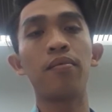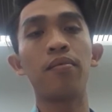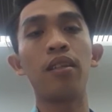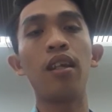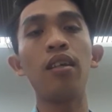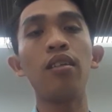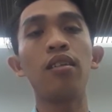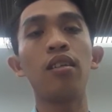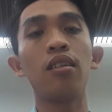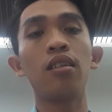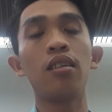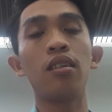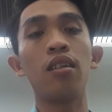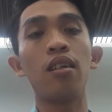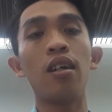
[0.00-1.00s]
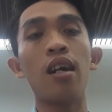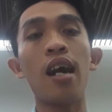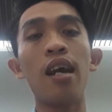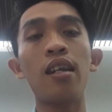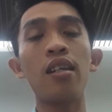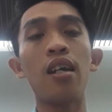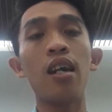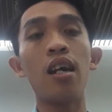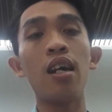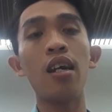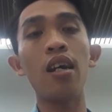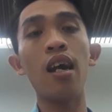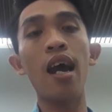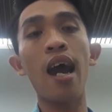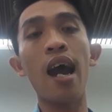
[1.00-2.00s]
đó. Anh
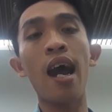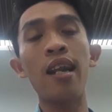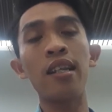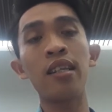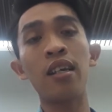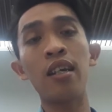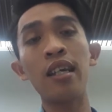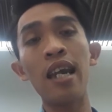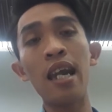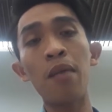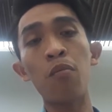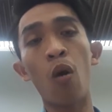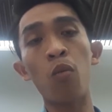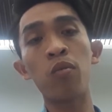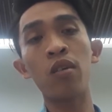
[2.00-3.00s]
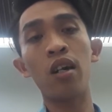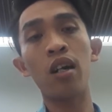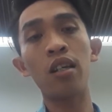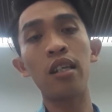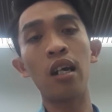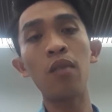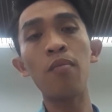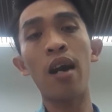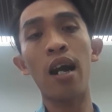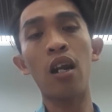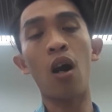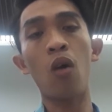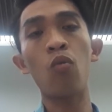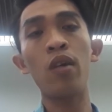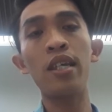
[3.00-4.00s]
anh nghe một những mà
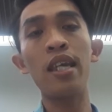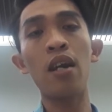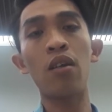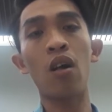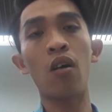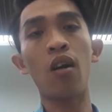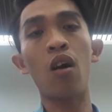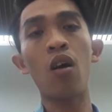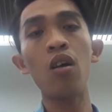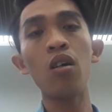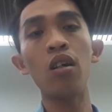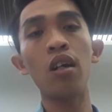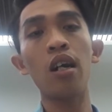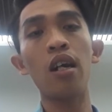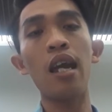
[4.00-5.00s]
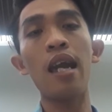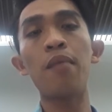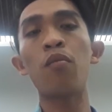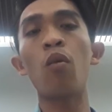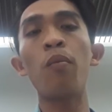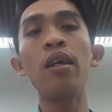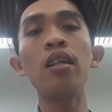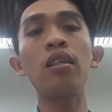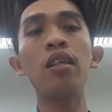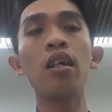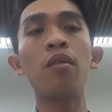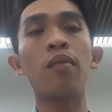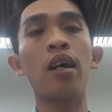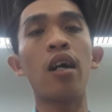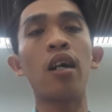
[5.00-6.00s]
đoạn video nào đó, em không biết
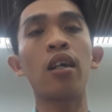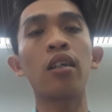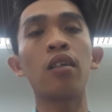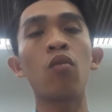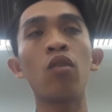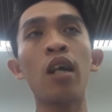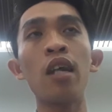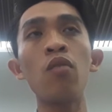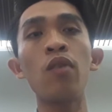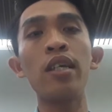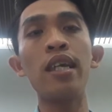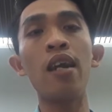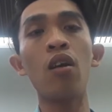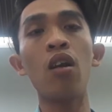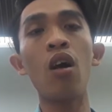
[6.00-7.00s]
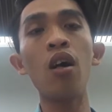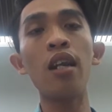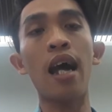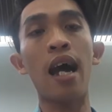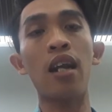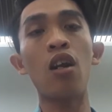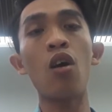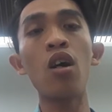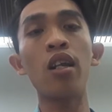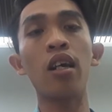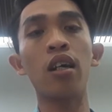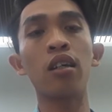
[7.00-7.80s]
nhưng mà cái video đó là nó